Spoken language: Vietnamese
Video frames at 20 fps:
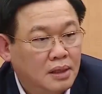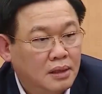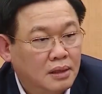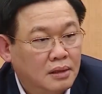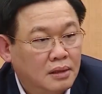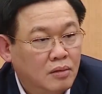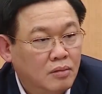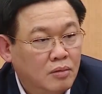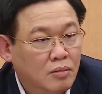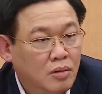trên
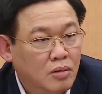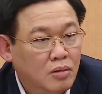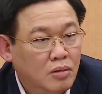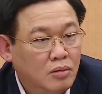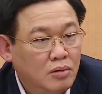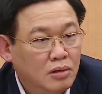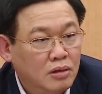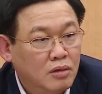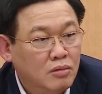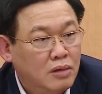chuyến bay,
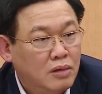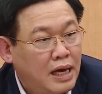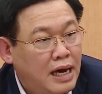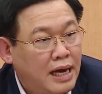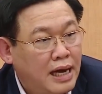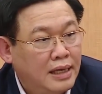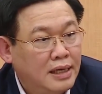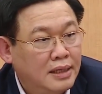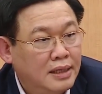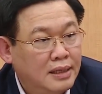tổ
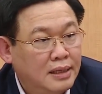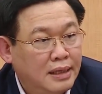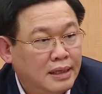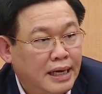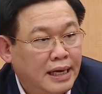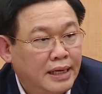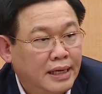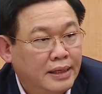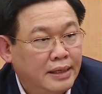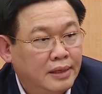bay
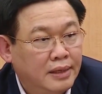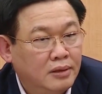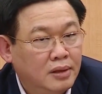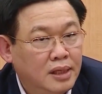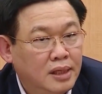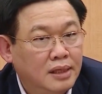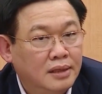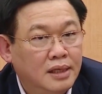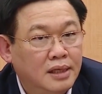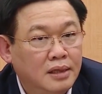cùng phi hành
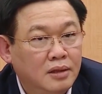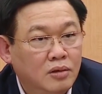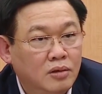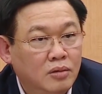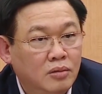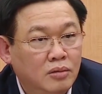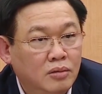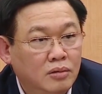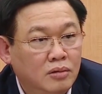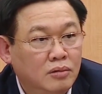đoàn.
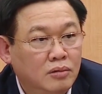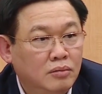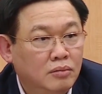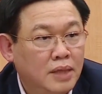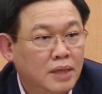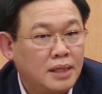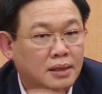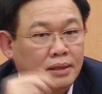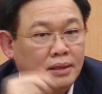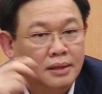
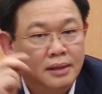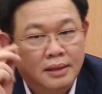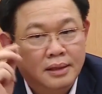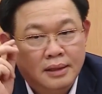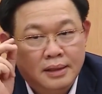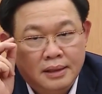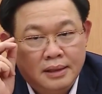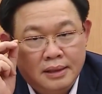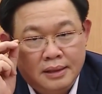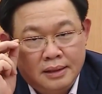Sáng nay,
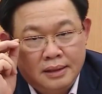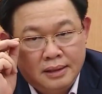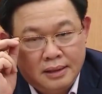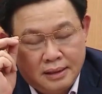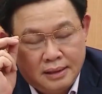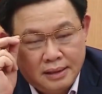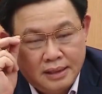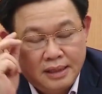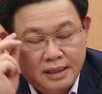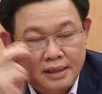Ban chỉ đạo
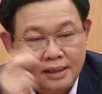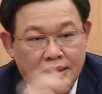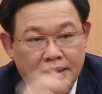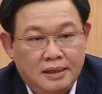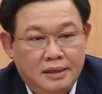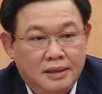phòng chống